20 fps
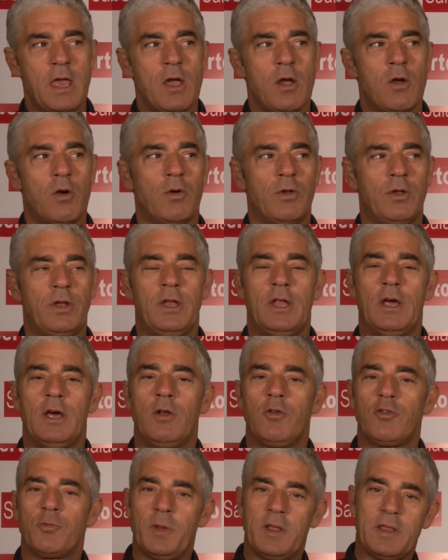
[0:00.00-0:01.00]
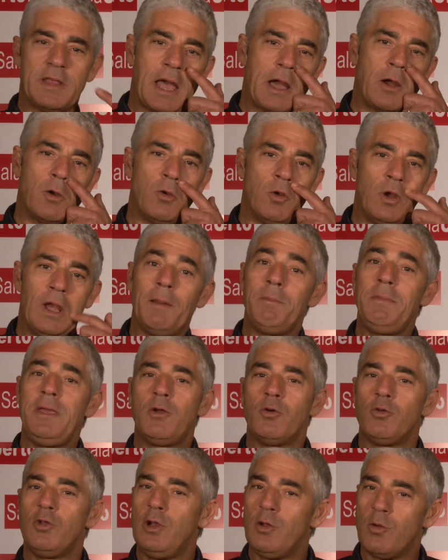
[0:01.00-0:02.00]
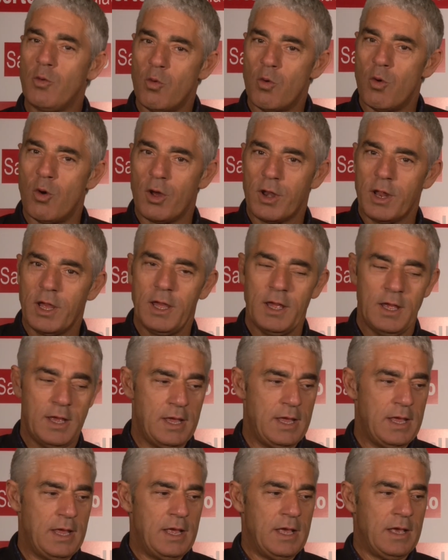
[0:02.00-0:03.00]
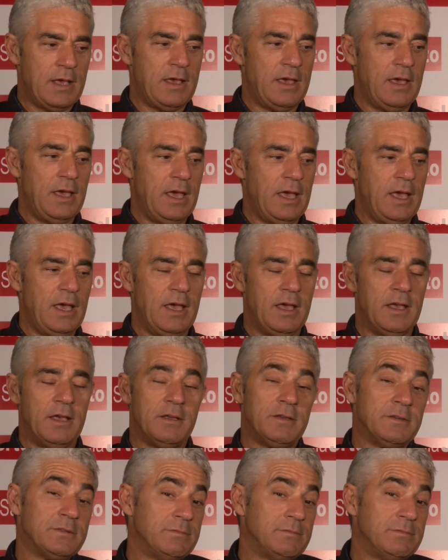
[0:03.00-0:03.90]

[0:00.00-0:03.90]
con eh, lo spettacolo L'amico del cuore che